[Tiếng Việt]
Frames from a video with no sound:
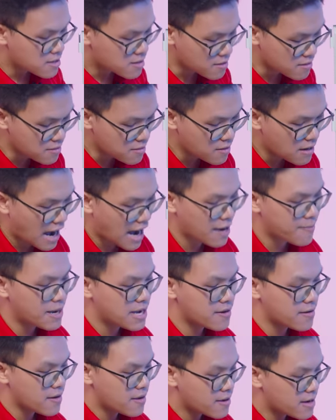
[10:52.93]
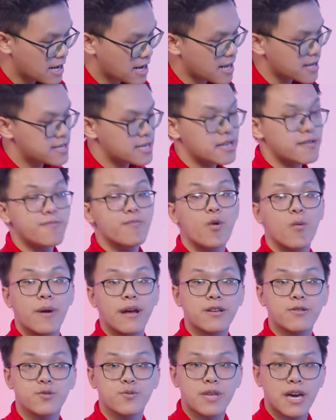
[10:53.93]
từ hai bên để lên trên bộ
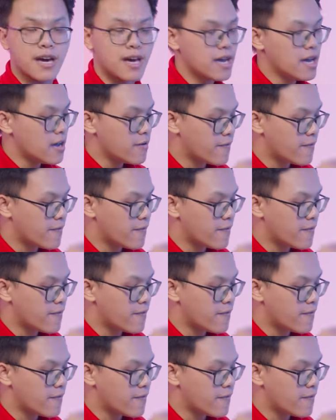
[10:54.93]
máy của chúng ta